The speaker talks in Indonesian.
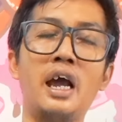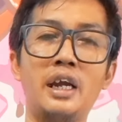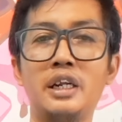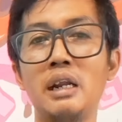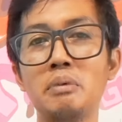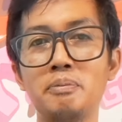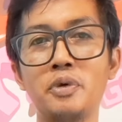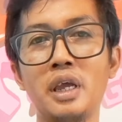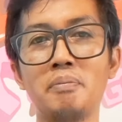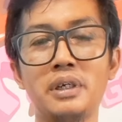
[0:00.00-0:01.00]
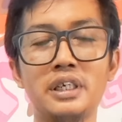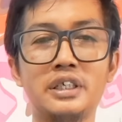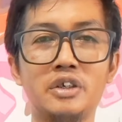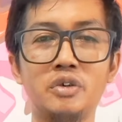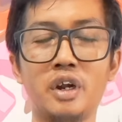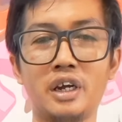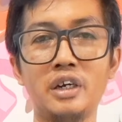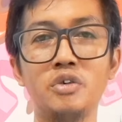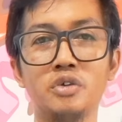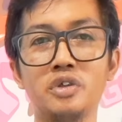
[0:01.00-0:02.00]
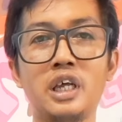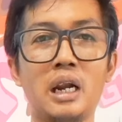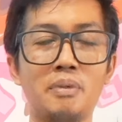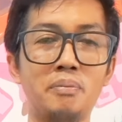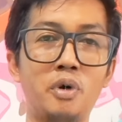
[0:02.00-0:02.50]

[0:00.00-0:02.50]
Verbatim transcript: adalah pupuk yang banyak digunakan untuk tanaman